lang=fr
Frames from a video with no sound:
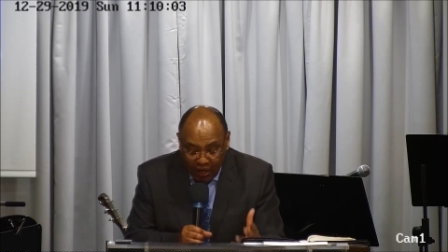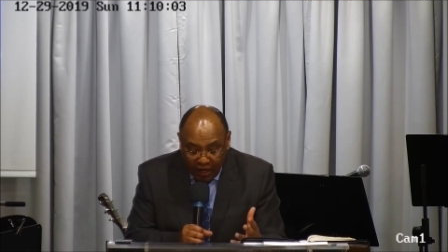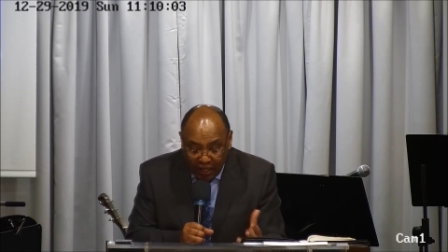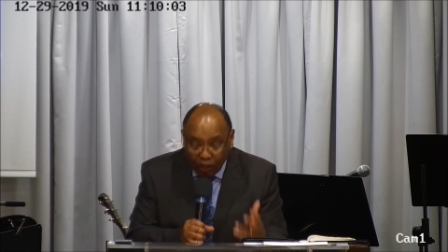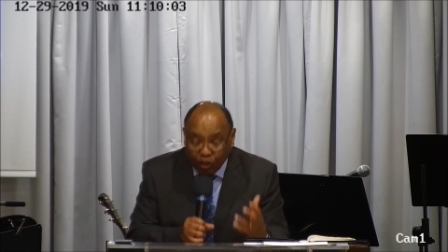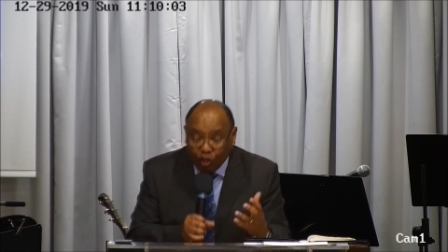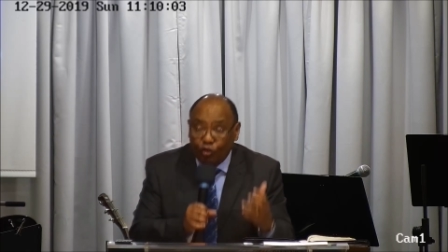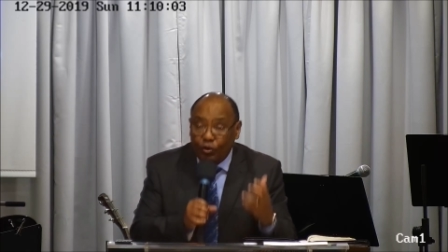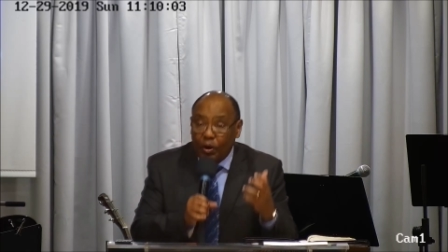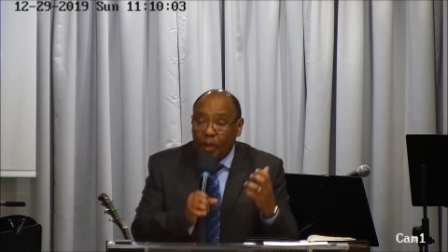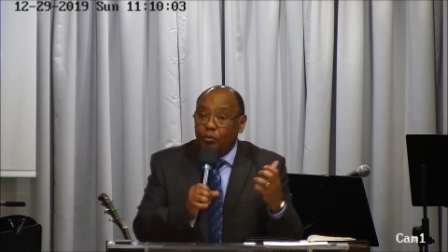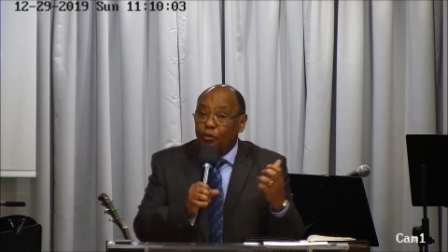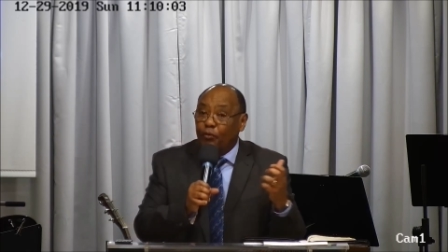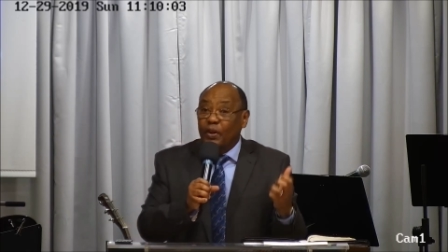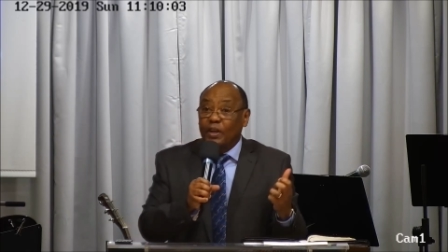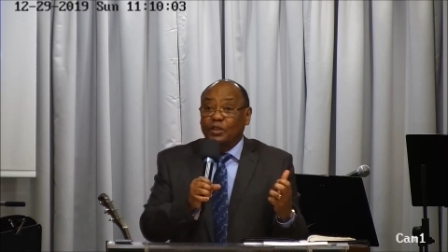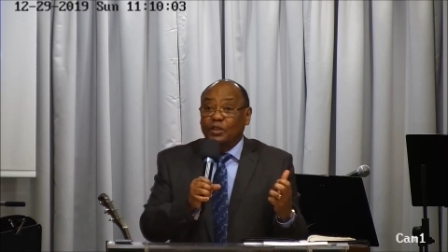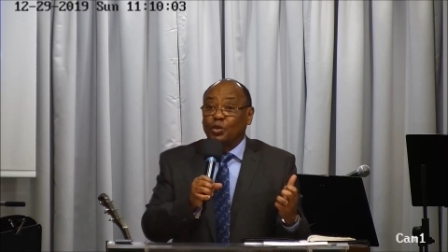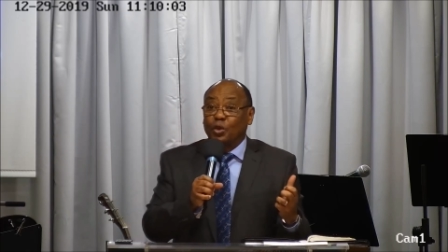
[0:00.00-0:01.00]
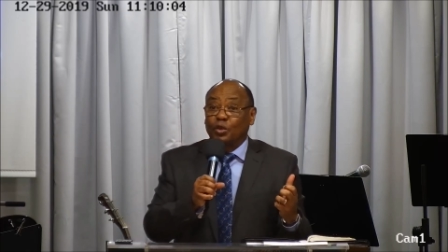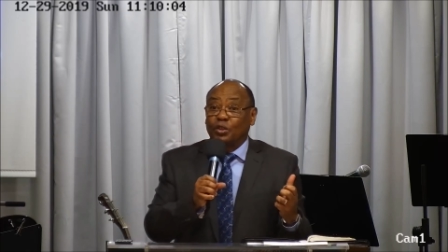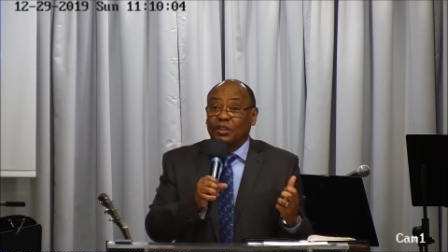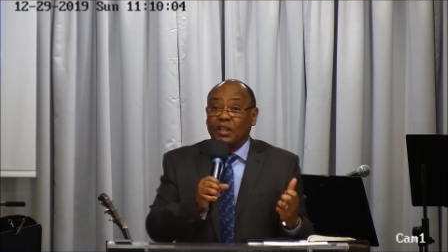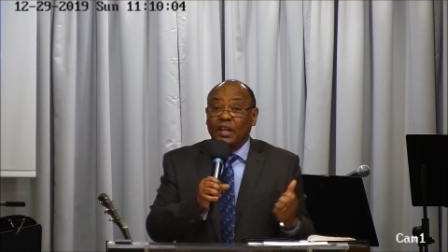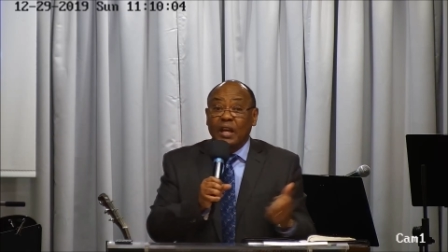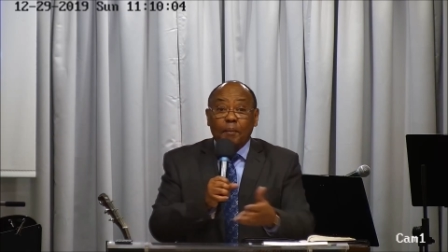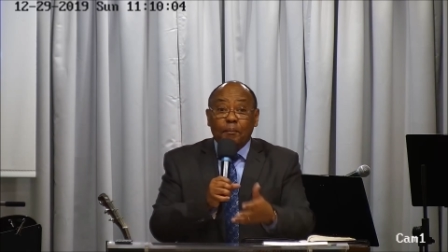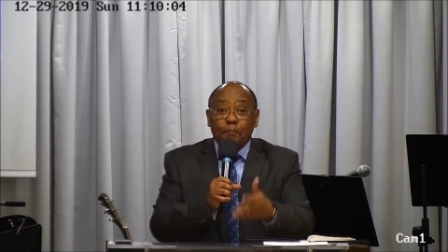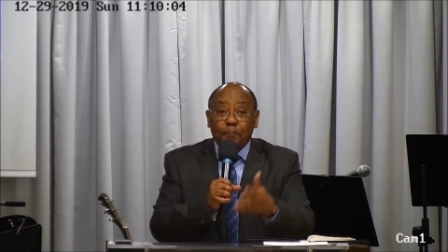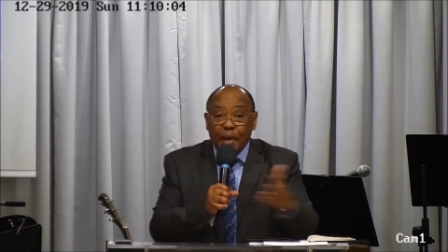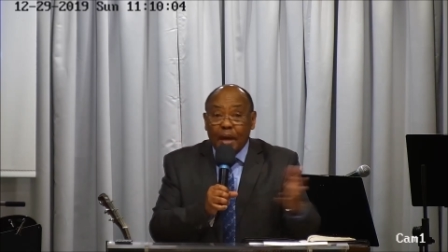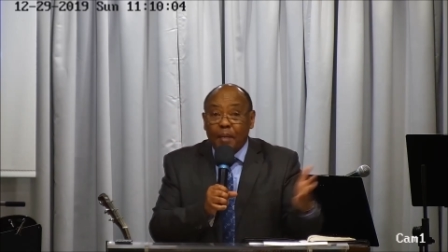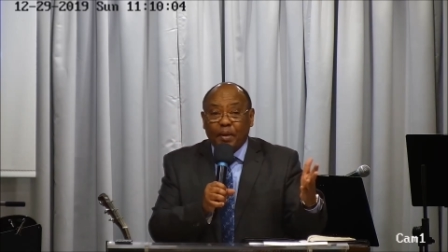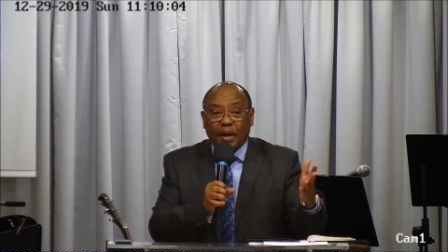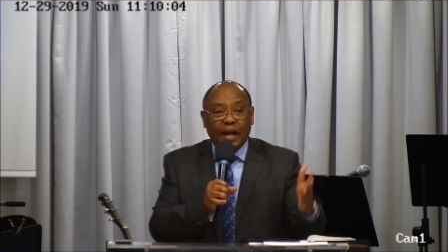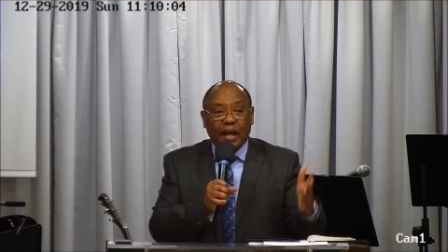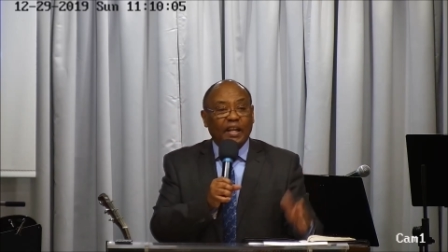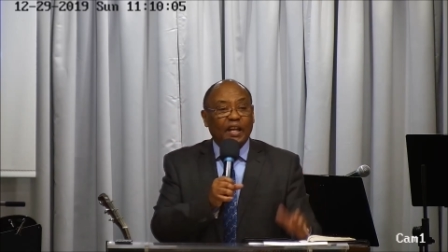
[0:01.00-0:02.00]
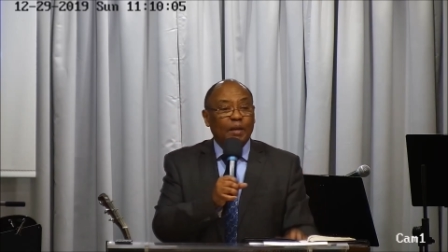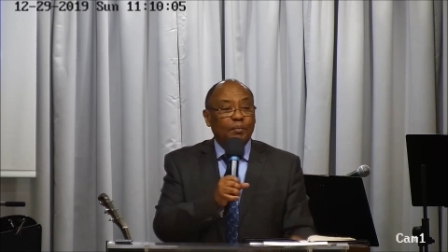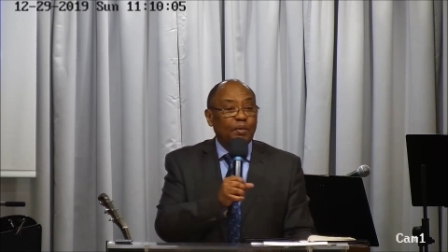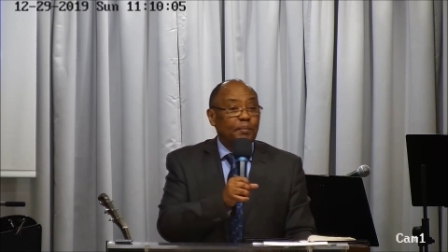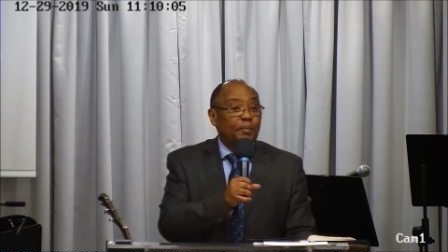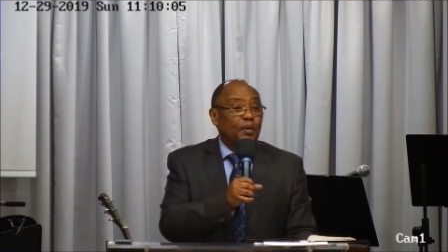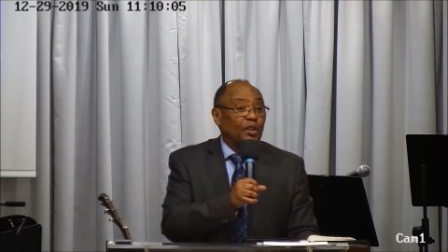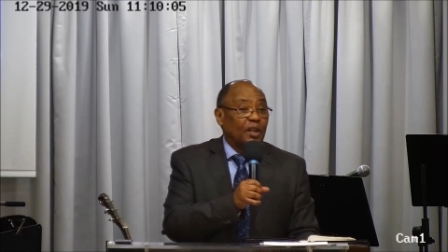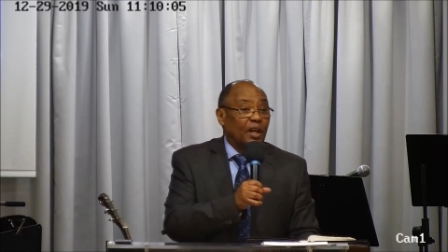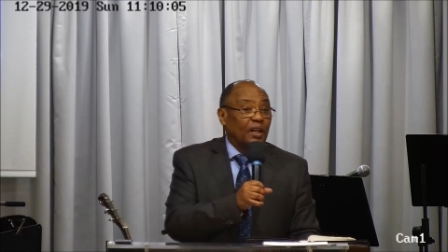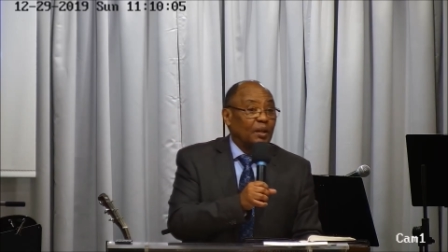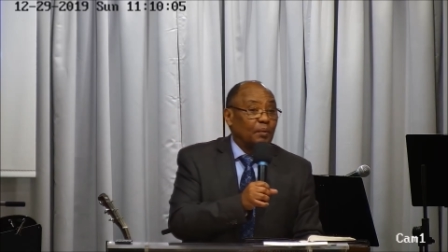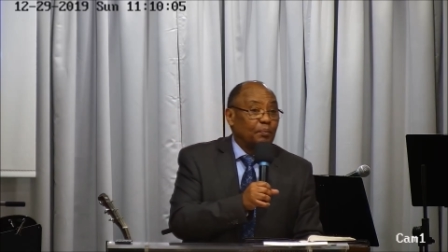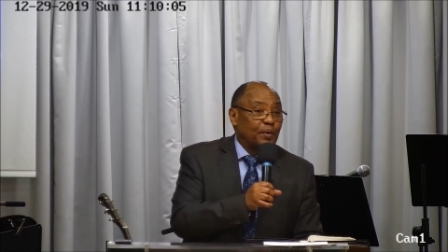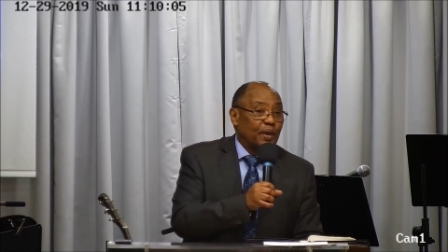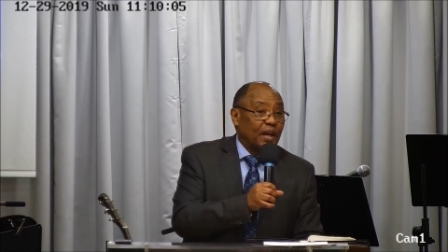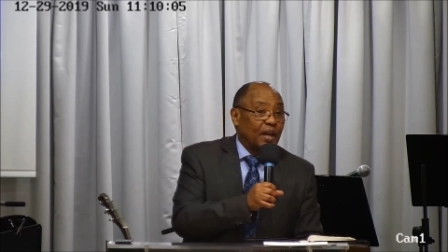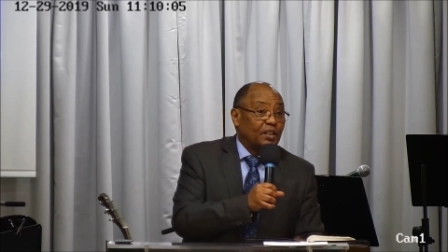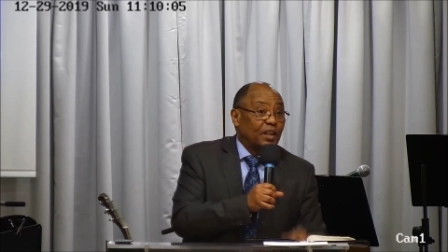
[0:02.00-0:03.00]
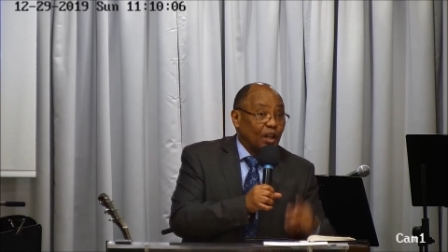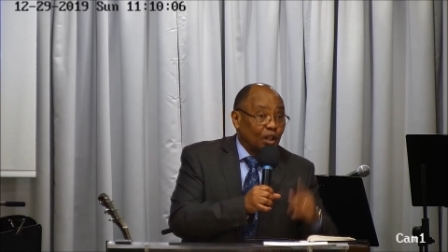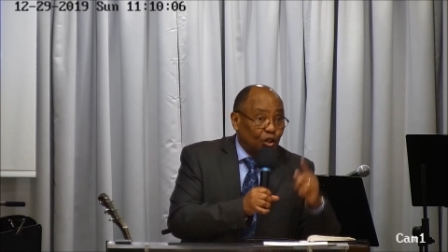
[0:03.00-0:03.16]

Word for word: et tu vas me faire sortir, même quand l'ennemi me tend des pièges,